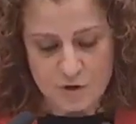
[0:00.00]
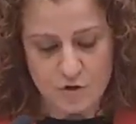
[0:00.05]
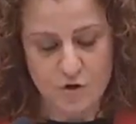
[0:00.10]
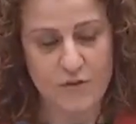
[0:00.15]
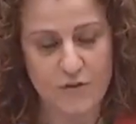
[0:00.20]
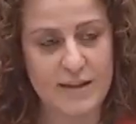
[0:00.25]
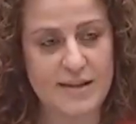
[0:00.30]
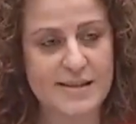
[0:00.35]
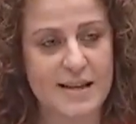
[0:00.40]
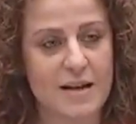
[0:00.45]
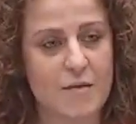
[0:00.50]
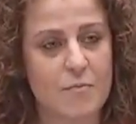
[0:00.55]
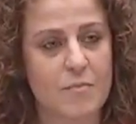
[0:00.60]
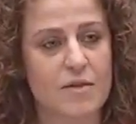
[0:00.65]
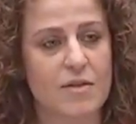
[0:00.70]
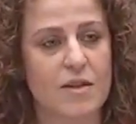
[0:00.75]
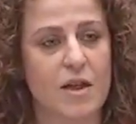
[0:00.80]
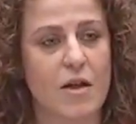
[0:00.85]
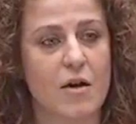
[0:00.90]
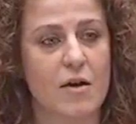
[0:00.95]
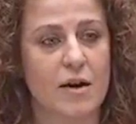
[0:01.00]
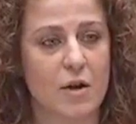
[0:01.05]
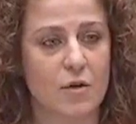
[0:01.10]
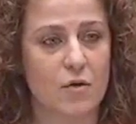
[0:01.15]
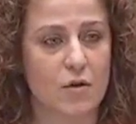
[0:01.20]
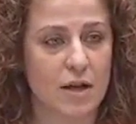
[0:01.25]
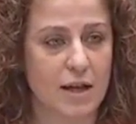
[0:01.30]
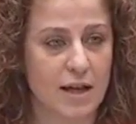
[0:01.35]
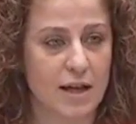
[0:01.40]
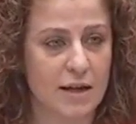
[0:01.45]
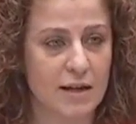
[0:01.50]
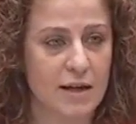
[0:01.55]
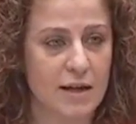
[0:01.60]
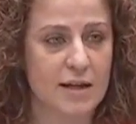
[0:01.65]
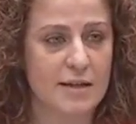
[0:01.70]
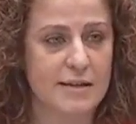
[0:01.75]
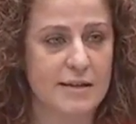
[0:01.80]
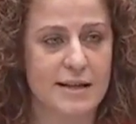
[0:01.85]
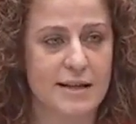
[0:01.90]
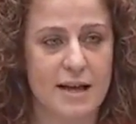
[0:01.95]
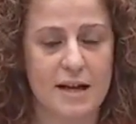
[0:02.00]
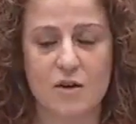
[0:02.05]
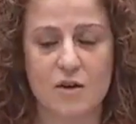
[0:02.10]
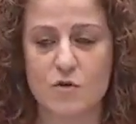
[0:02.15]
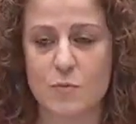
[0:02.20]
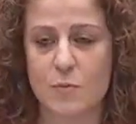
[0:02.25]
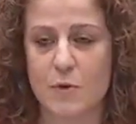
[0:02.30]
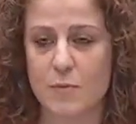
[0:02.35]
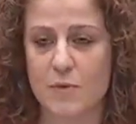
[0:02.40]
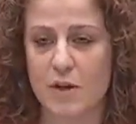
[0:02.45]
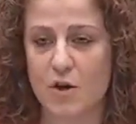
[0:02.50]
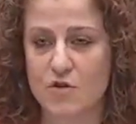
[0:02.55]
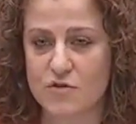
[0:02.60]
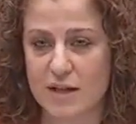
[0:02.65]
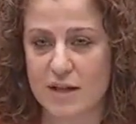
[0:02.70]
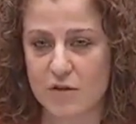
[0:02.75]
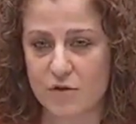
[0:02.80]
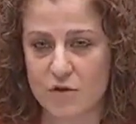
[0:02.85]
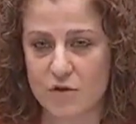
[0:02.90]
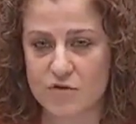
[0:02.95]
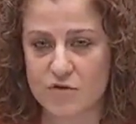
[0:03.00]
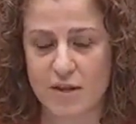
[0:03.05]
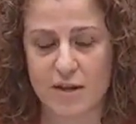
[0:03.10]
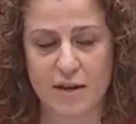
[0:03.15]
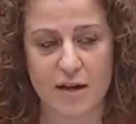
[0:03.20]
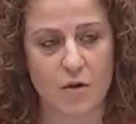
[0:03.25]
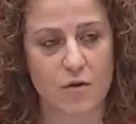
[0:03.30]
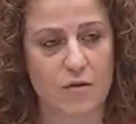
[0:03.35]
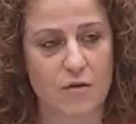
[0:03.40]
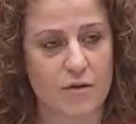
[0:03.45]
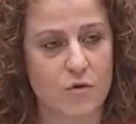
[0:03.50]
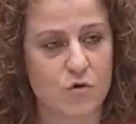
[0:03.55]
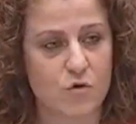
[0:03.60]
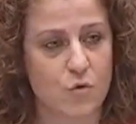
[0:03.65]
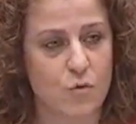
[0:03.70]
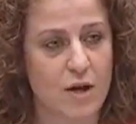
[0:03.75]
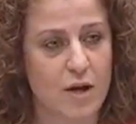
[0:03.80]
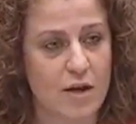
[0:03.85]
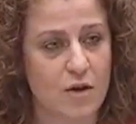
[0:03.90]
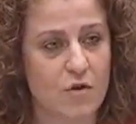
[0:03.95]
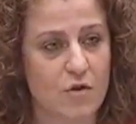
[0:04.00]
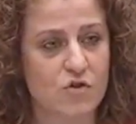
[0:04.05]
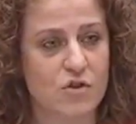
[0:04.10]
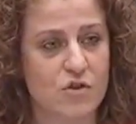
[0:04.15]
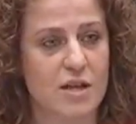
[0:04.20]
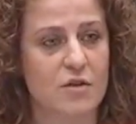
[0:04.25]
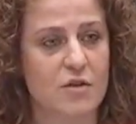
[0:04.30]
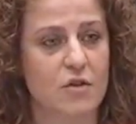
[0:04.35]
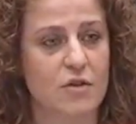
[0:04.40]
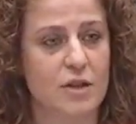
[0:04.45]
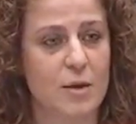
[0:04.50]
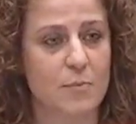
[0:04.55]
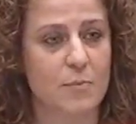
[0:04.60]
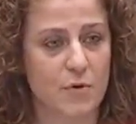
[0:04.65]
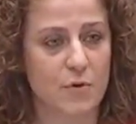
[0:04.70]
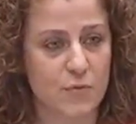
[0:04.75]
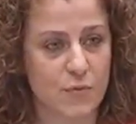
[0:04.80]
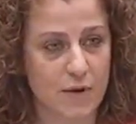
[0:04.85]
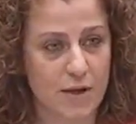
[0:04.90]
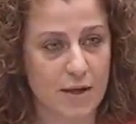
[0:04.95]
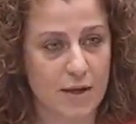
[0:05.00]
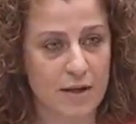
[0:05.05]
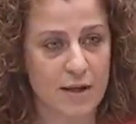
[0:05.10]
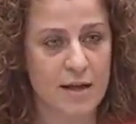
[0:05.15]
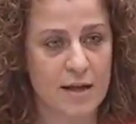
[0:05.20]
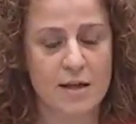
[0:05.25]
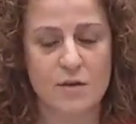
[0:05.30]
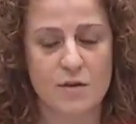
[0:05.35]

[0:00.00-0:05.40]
donde se han empezado a recoger ya los primeros datos de récord de usuarios y donde por fin